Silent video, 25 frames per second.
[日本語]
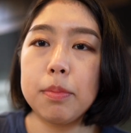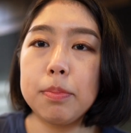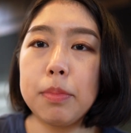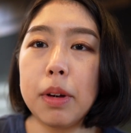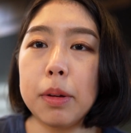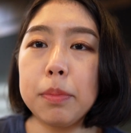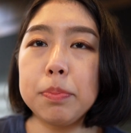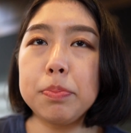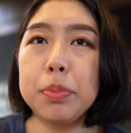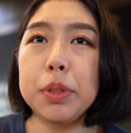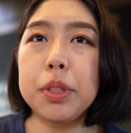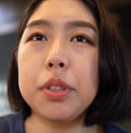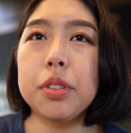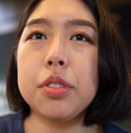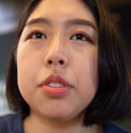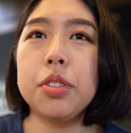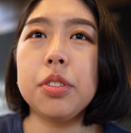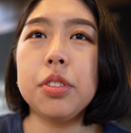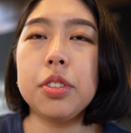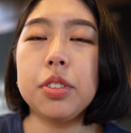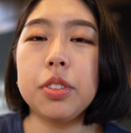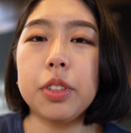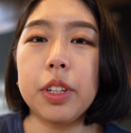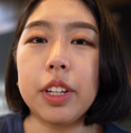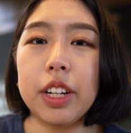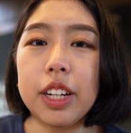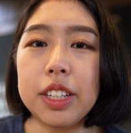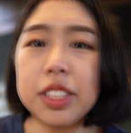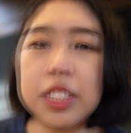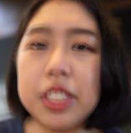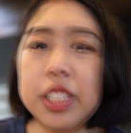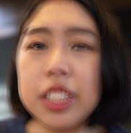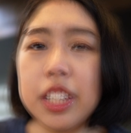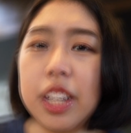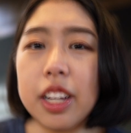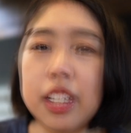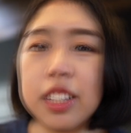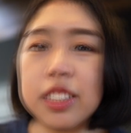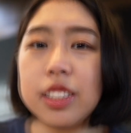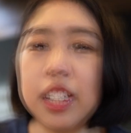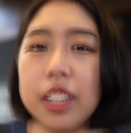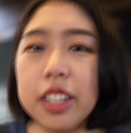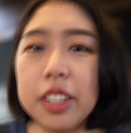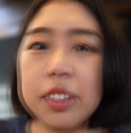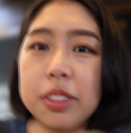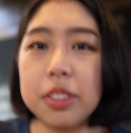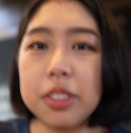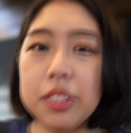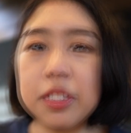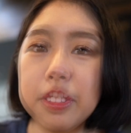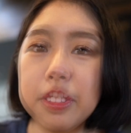満腹中枢が刺激される